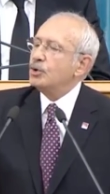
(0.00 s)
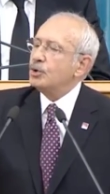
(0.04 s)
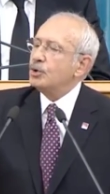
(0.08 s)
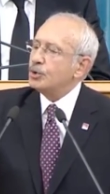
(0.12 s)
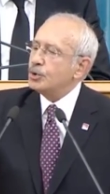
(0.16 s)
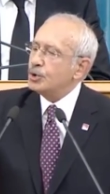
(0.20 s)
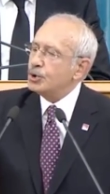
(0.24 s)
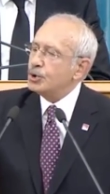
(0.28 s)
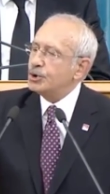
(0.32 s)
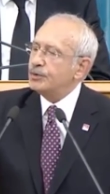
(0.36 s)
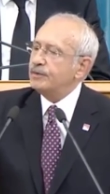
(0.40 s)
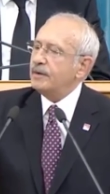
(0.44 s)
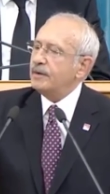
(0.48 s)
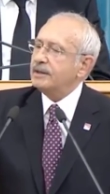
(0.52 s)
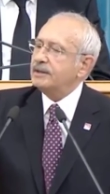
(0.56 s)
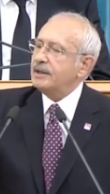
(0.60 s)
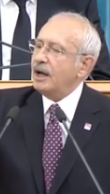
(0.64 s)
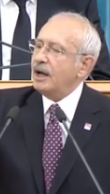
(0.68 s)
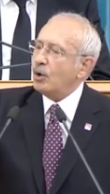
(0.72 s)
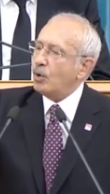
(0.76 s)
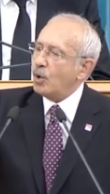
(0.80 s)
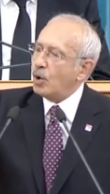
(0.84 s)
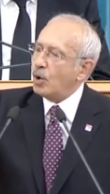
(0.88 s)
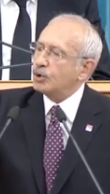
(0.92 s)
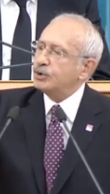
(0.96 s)

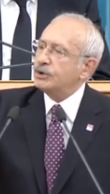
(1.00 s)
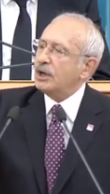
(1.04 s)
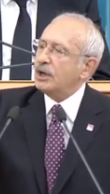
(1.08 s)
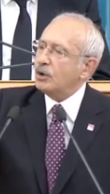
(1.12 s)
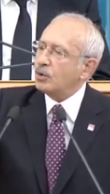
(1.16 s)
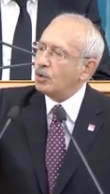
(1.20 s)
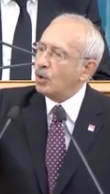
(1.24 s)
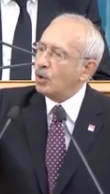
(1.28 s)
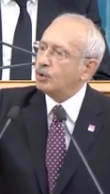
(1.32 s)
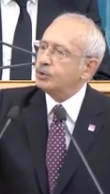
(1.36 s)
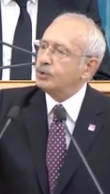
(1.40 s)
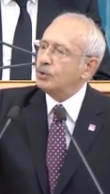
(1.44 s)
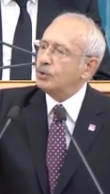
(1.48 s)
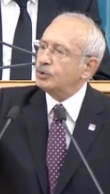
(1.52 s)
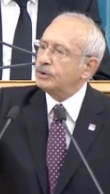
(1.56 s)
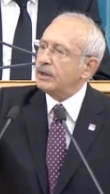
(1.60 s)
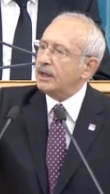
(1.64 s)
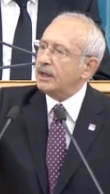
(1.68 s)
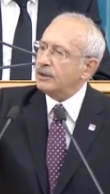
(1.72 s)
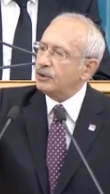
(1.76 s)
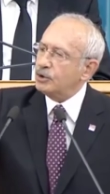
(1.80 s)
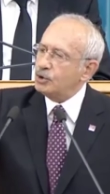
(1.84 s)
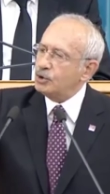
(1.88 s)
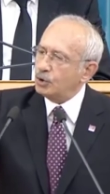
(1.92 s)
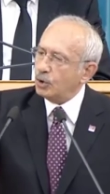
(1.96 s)
rüşvete ortak
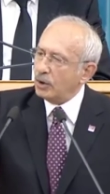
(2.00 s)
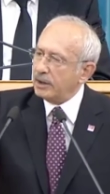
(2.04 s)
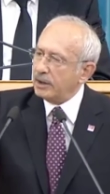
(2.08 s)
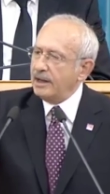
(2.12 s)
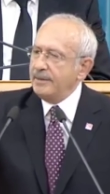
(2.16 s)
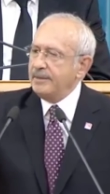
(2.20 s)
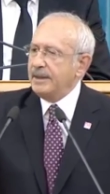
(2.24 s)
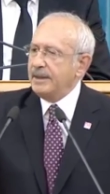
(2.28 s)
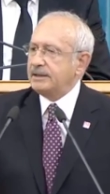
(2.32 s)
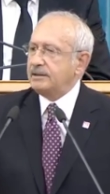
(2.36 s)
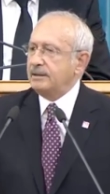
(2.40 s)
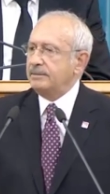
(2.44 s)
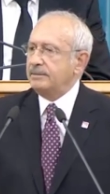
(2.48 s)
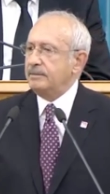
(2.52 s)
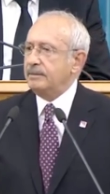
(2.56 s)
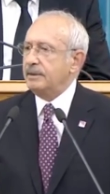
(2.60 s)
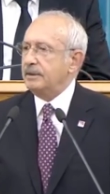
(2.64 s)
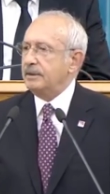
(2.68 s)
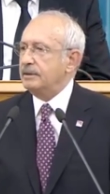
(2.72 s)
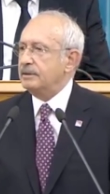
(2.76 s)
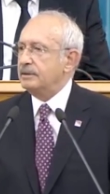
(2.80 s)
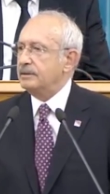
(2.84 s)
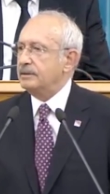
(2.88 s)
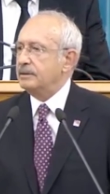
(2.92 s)
olduklarını söylemedin mi?